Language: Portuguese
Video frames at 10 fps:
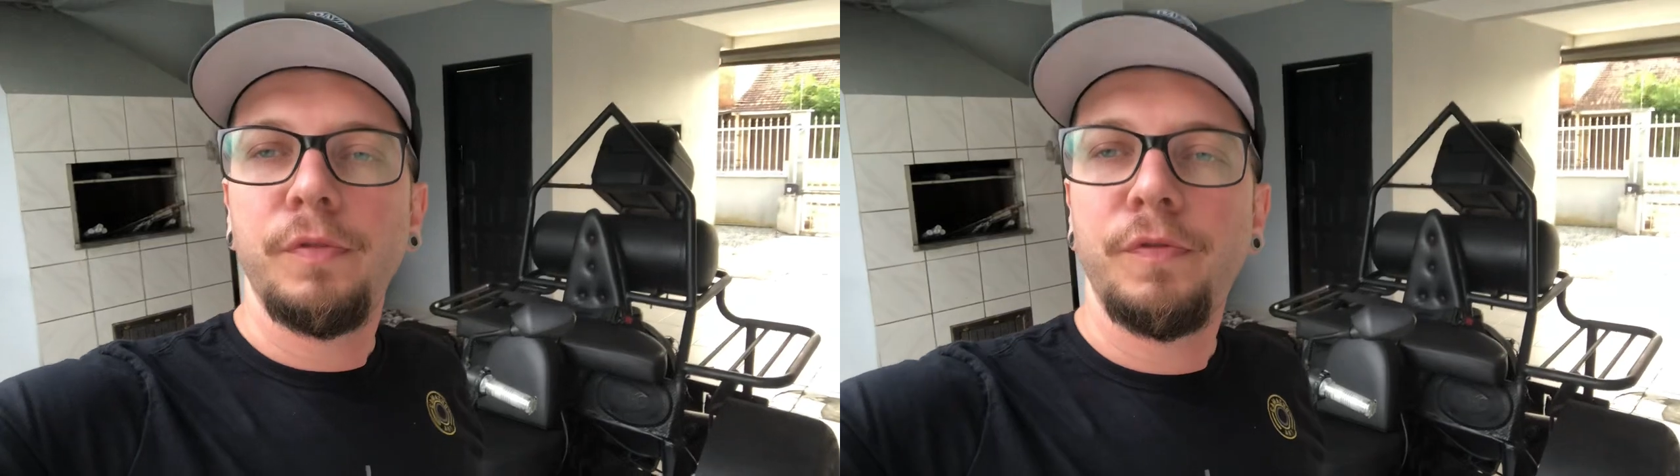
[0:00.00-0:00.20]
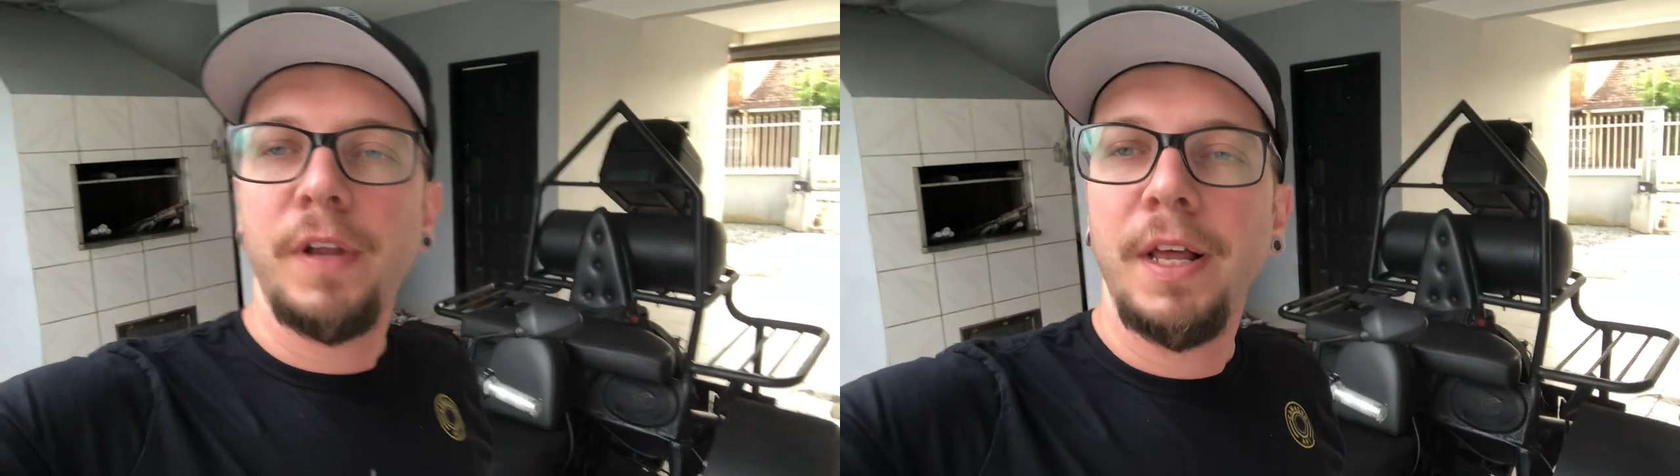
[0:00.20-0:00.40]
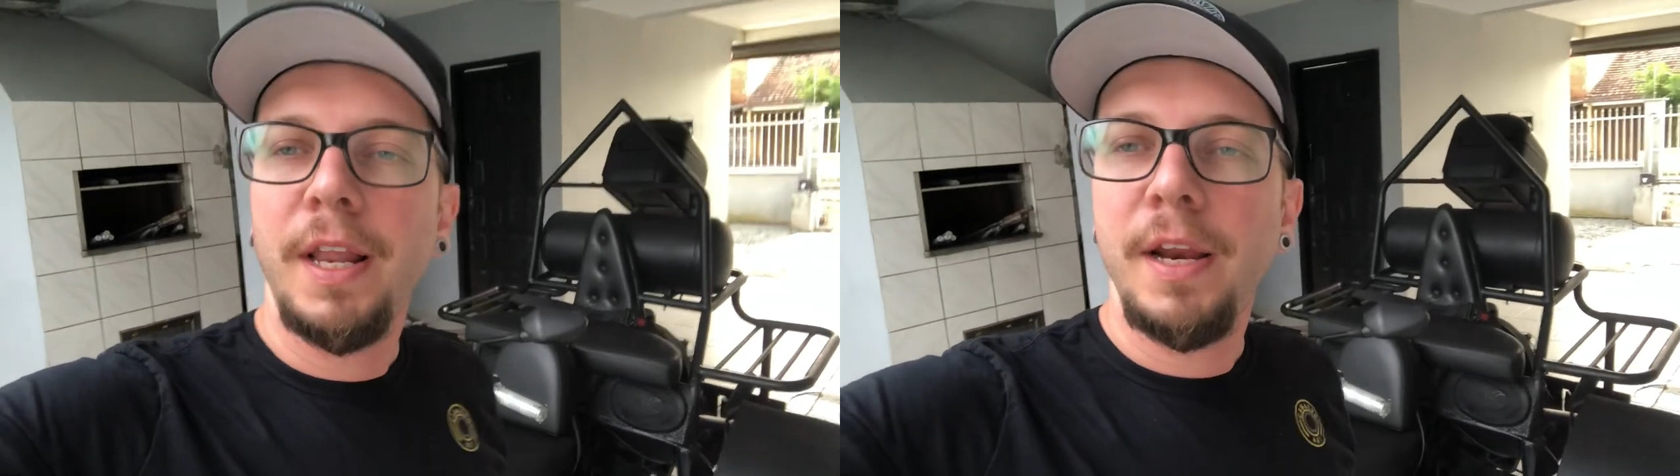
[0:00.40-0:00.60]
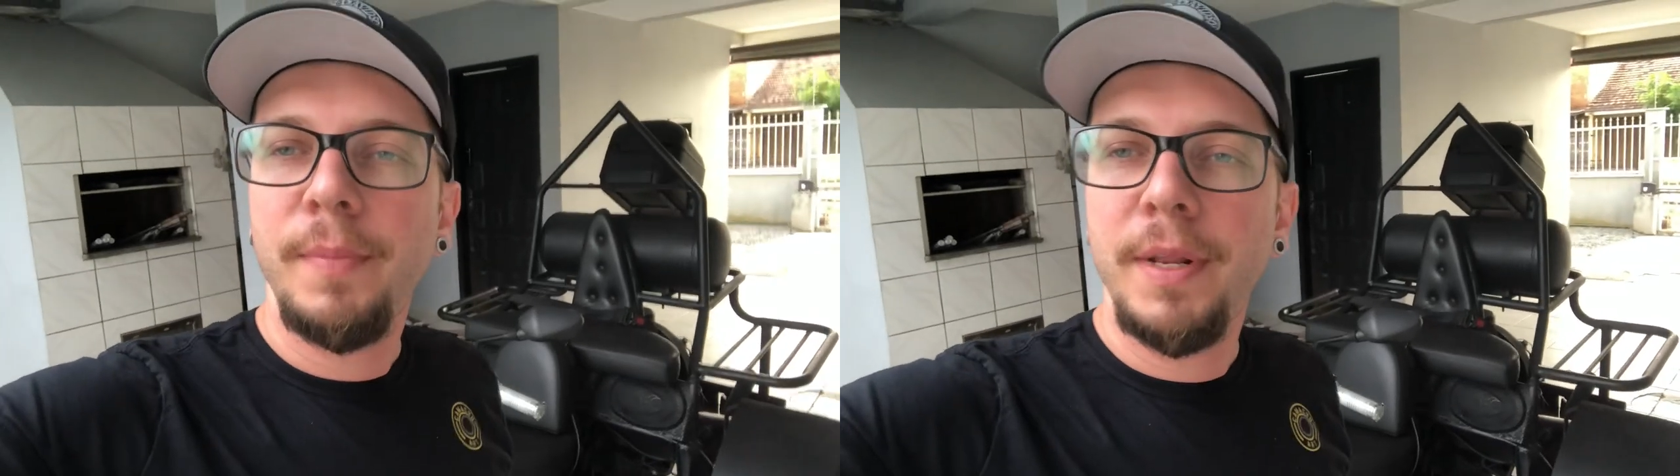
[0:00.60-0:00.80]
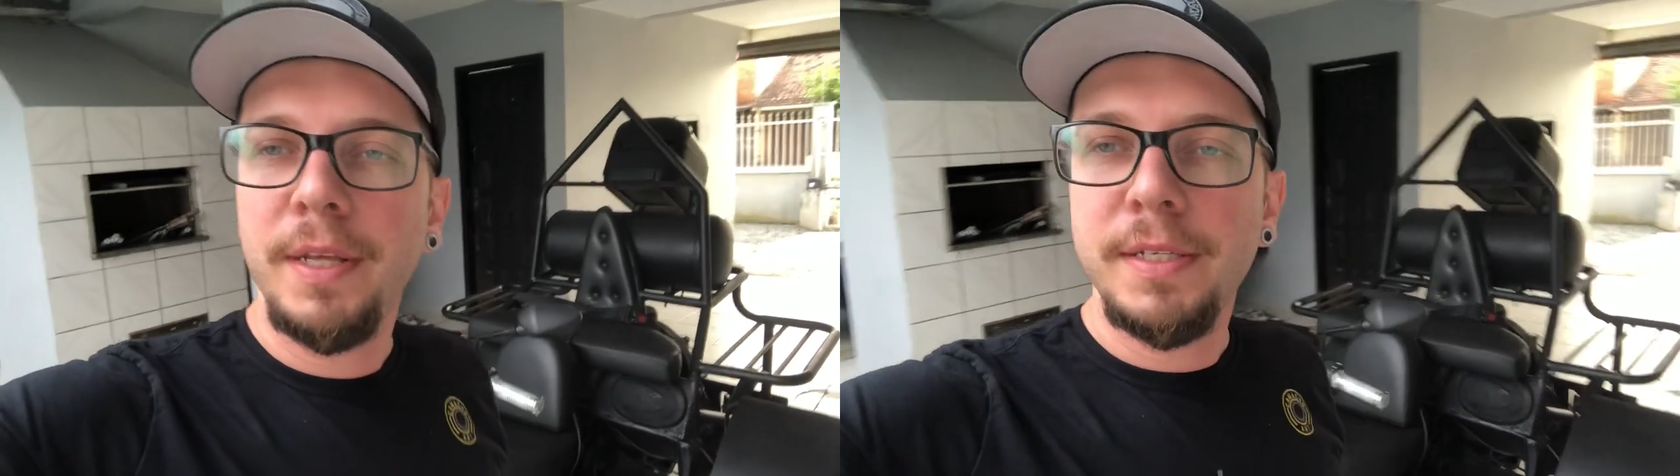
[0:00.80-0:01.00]
Fala galera,
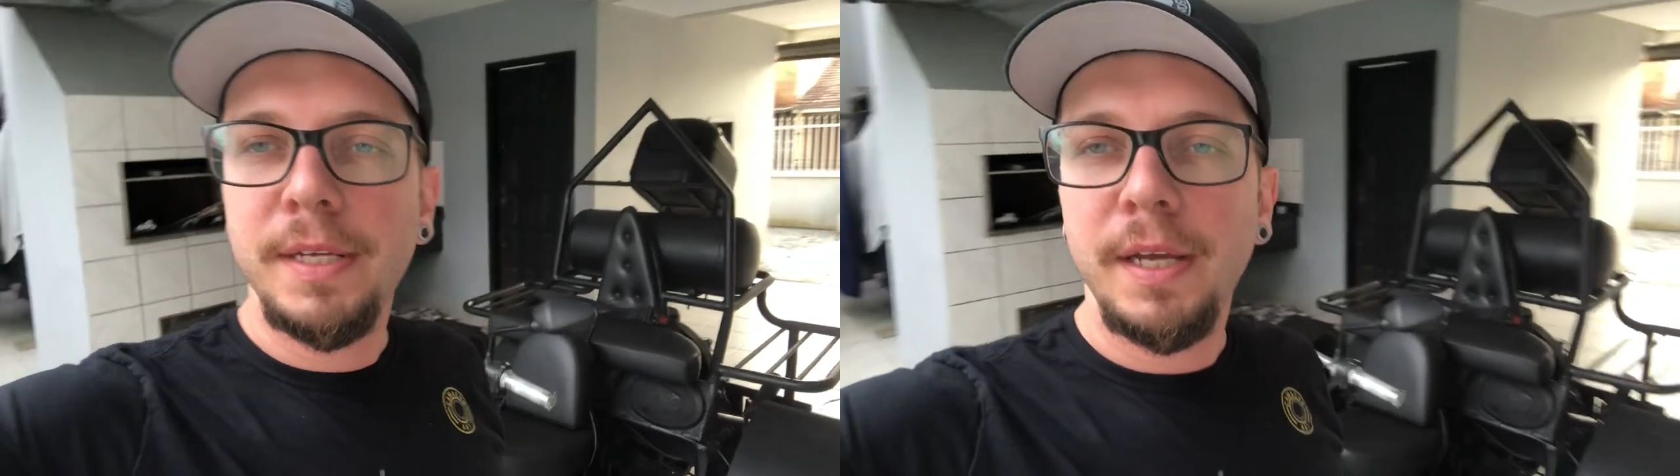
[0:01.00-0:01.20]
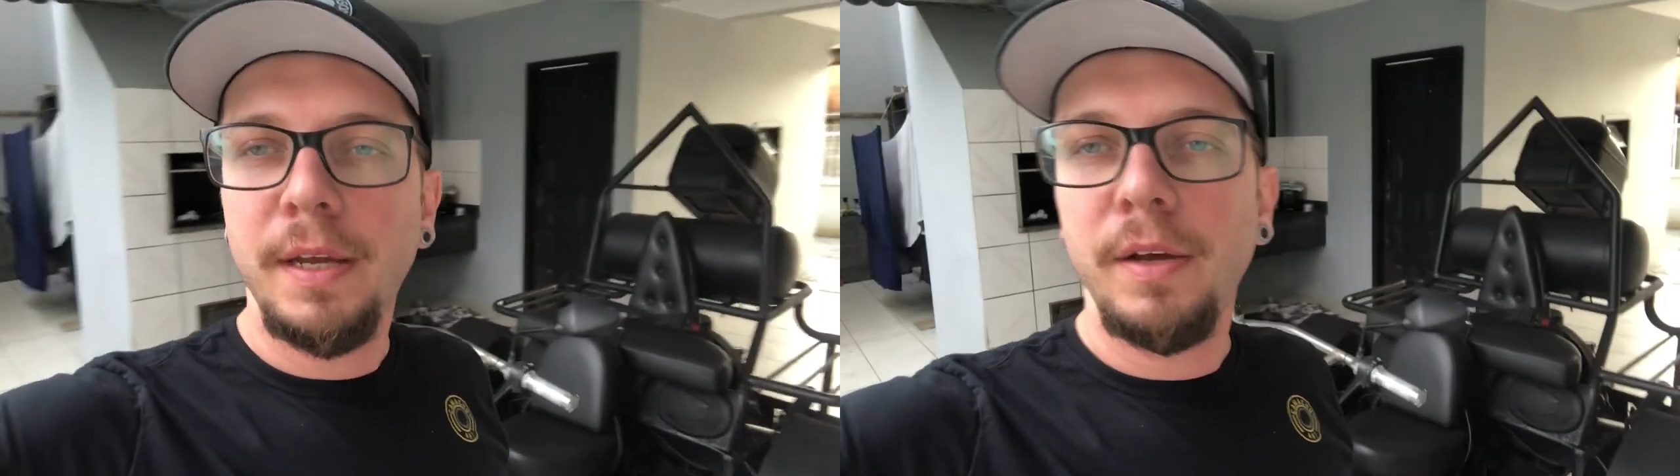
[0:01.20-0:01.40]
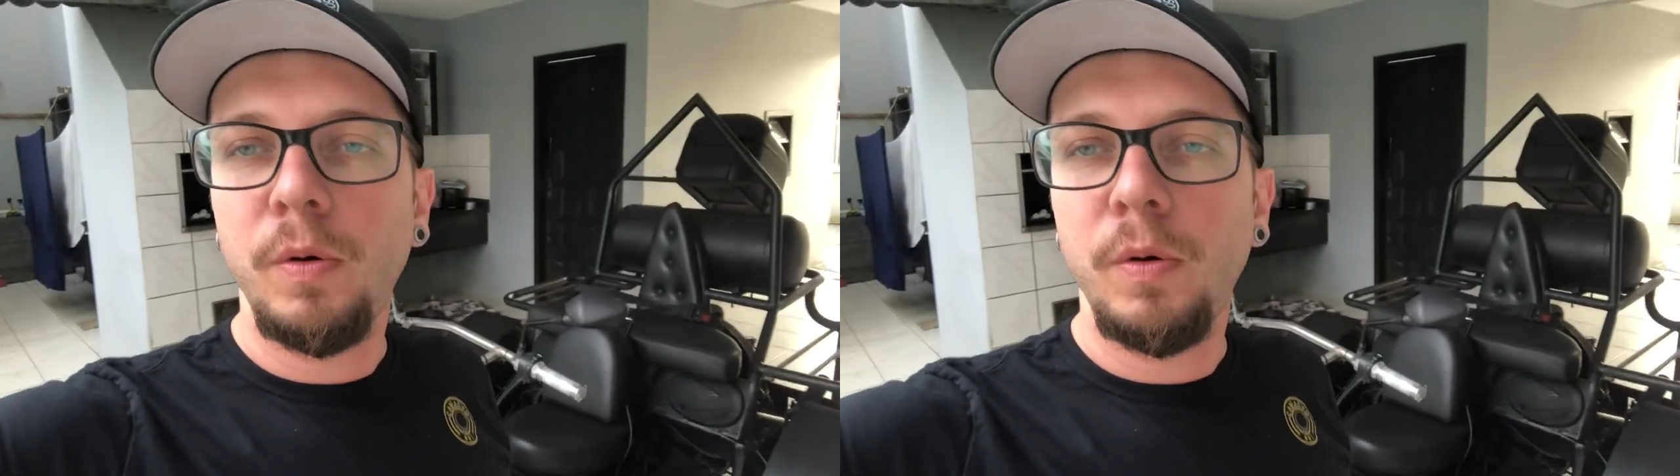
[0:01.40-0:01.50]
beleza?